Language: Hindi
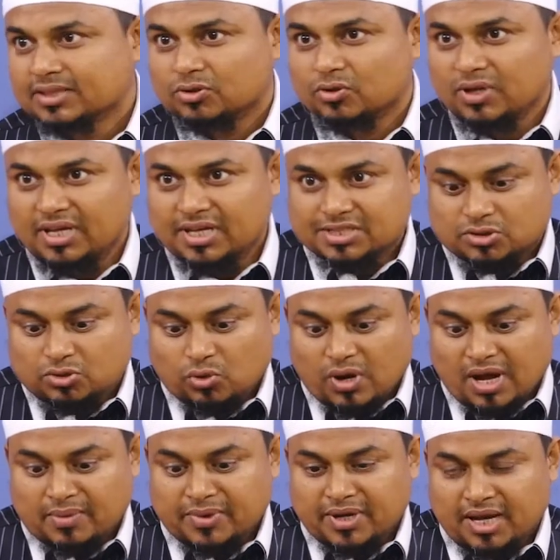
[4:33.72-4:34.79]
तो इस
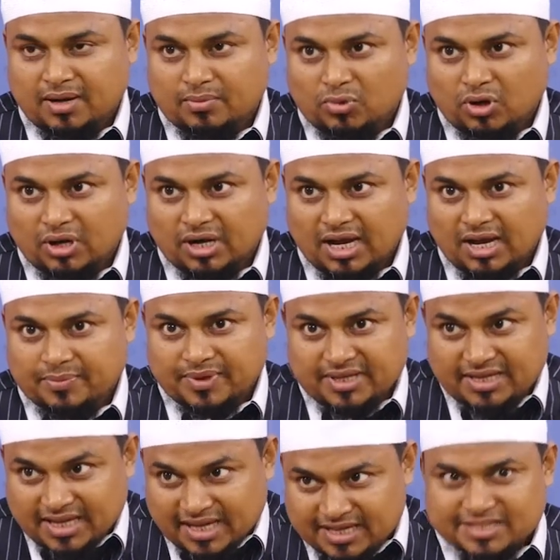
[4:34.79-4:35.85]
दुआ में हम और आप
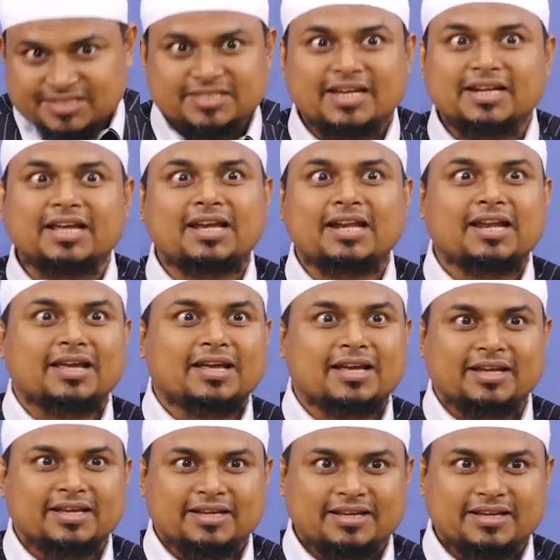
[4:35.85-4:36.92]
ये हिस्सा नहीं
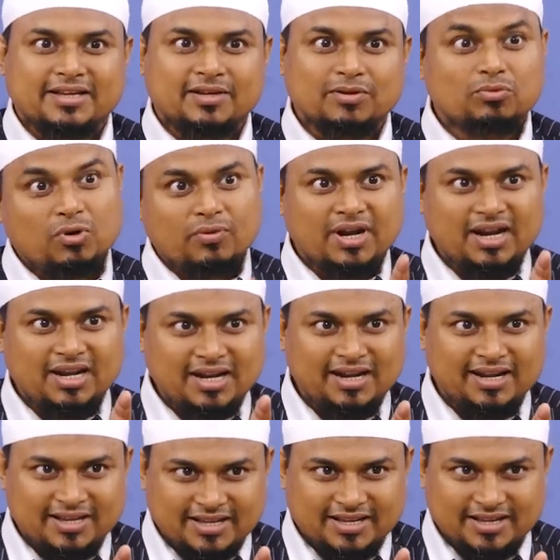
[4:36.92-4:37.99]
लेंगे वो वाला ले
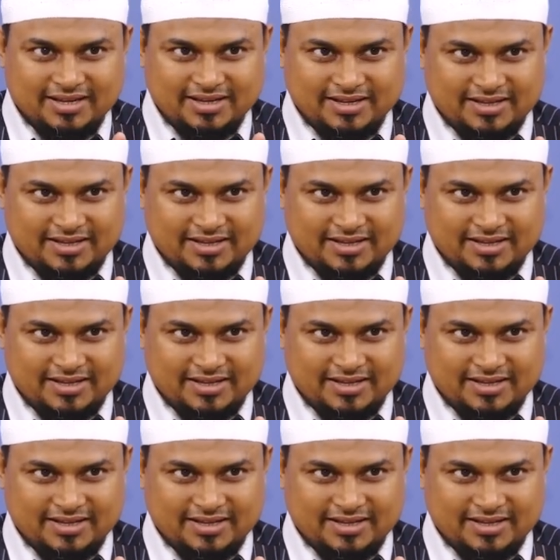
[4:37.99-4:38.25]
लेंगे